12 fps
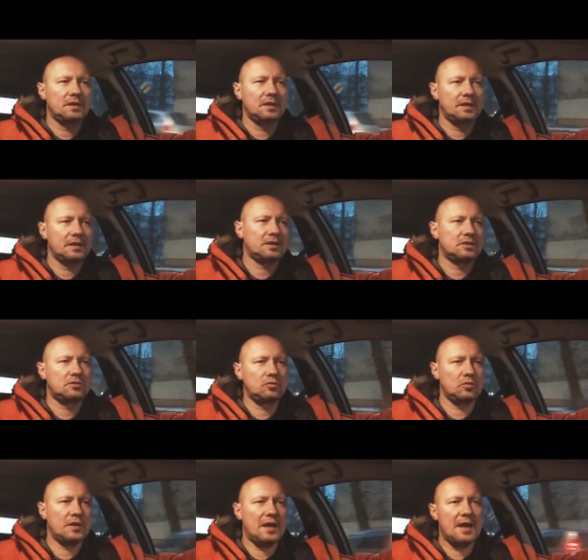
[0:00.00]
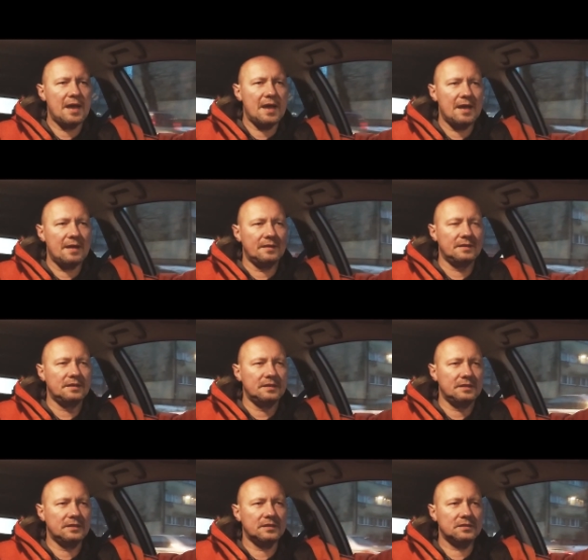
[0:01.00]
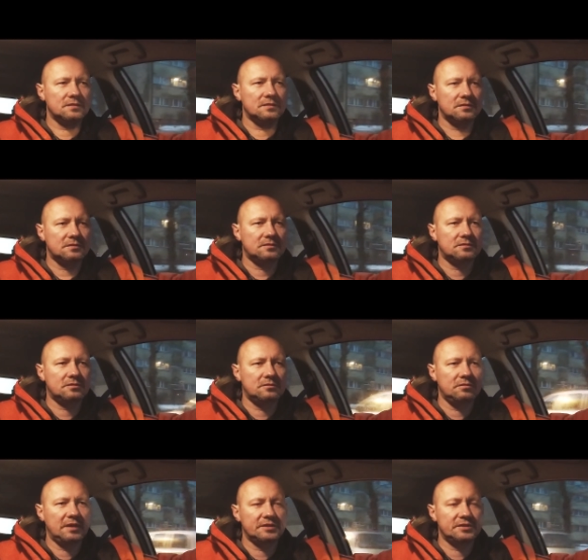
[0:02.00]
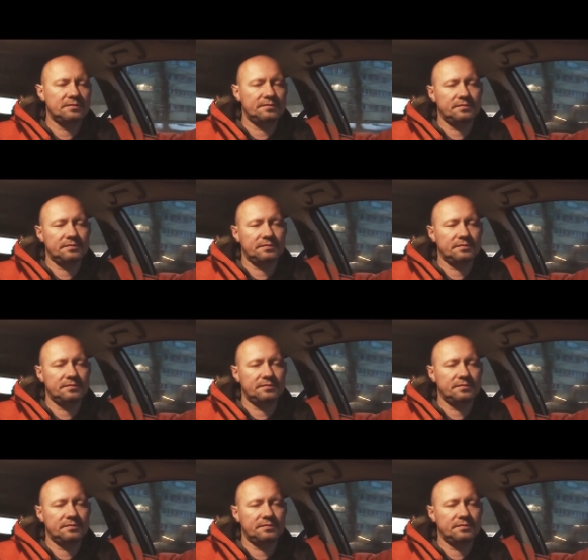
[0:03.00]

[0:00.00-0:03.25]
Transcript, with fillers: e, które, e, które